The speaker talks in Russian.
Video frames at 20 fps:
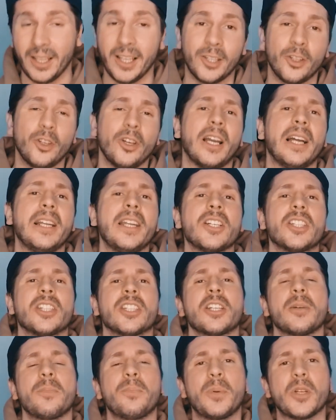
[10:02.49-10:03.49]
Ну и, конечно
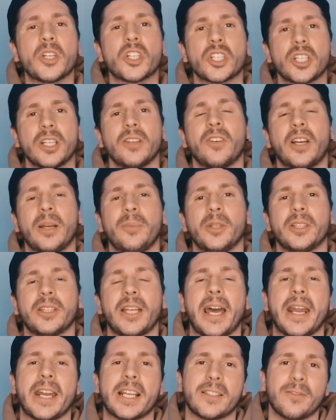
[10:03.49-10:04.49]
же, пиши в
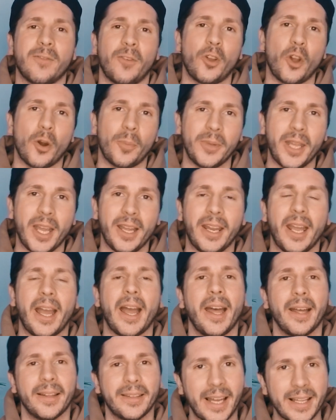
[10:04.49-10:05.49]
комментариях свое мнение
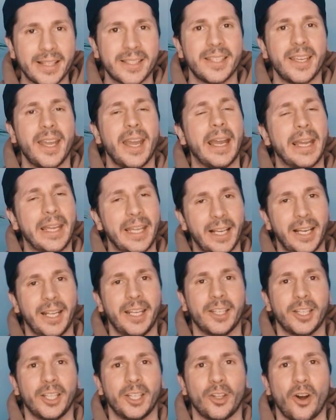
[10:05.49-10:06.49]
на те или
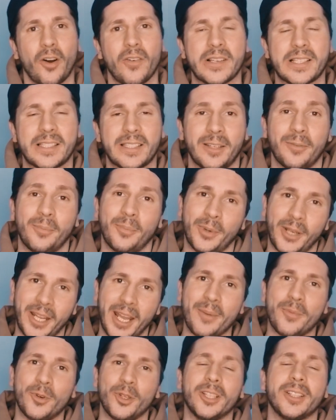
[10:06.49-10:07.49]
иные новости. Мне
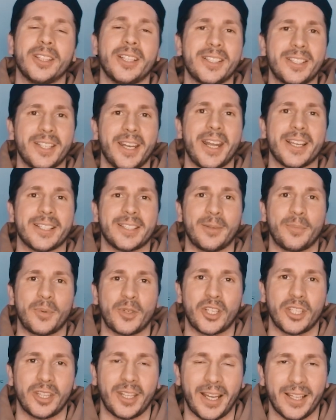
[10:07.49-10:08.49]
будет интересно
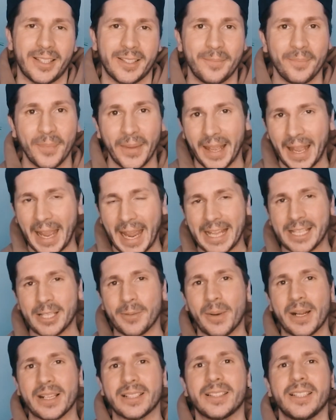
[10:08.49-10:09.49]
почитать. Эти
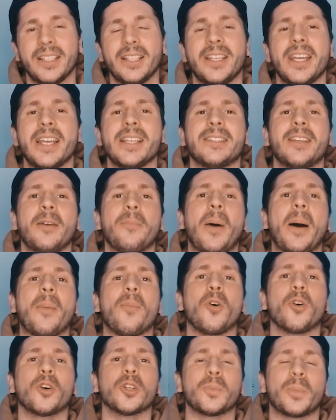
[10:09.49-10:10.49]
простые действия
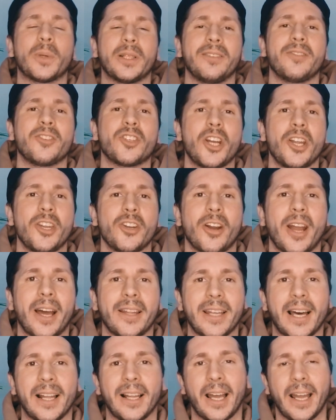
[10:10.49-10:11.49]
помогут продвижению
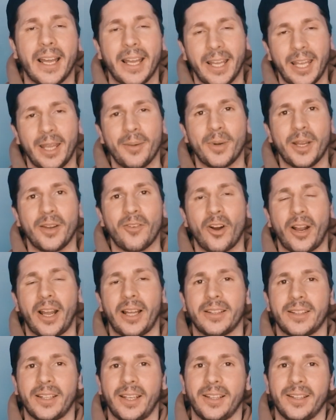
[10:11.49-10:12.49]
канала и моего
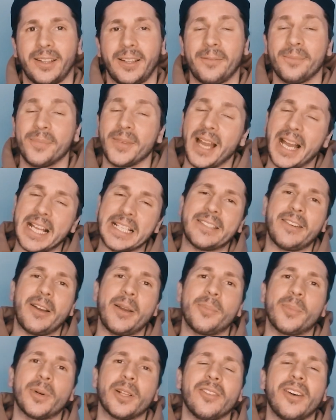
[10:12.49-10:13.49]
контента. А с вами
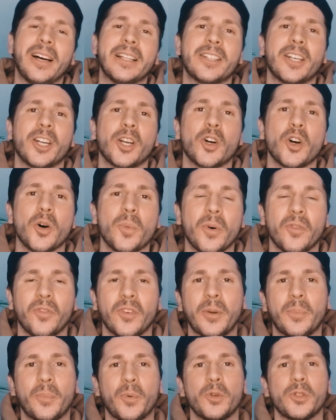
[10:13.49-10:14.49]
был Иван Трегубов,
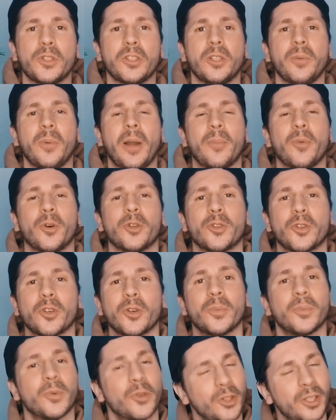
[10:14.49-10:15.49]
и пусть у тебя, мой друг,
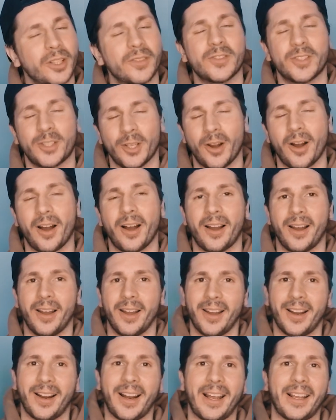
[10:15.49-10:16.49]
будет все
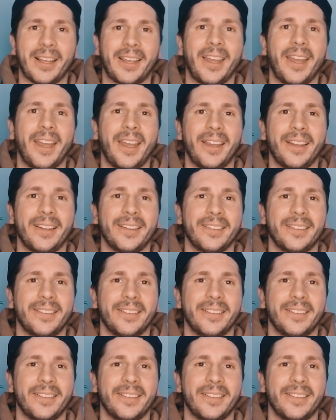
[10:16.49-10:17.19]
хоккей.